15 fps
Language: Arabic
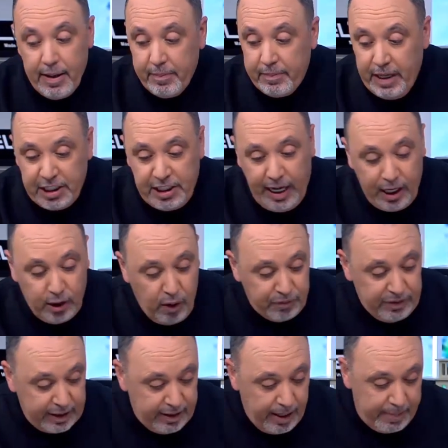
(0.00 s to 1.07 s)
نيجي على
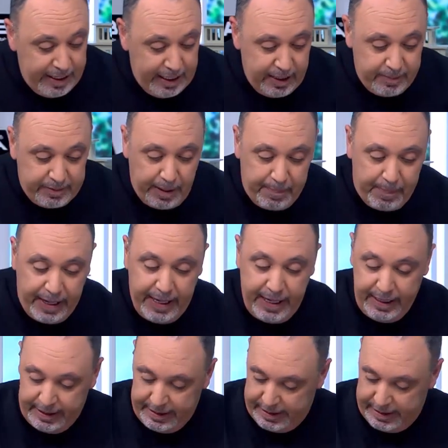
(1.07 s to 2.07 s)
كفتة نبيل المتبلة